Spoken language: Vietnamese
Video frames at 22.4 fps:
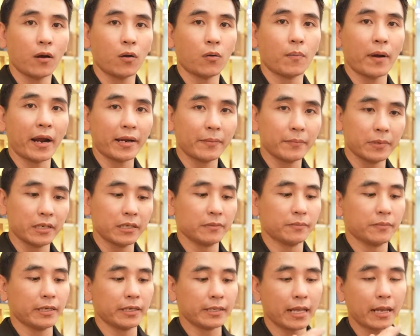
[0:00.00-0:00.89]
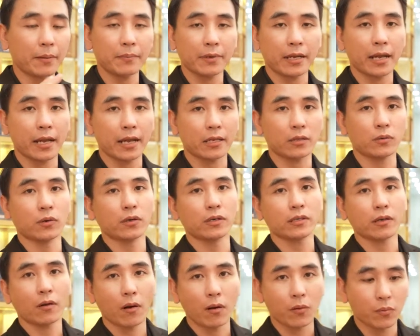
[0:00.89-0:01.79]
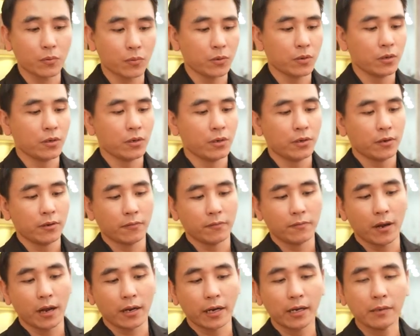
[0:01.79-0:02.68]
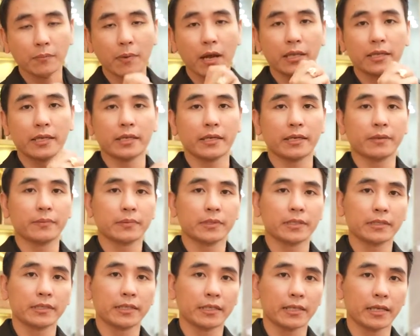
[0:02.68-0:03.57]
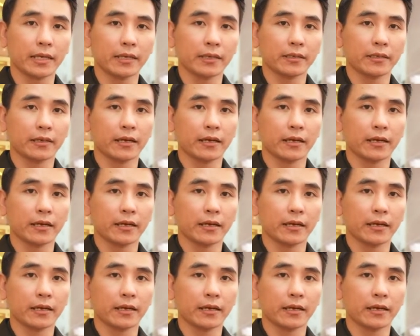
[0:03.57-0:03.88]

AU750 18K chuẩn châu và đến ba viên kim cương thiên nhiên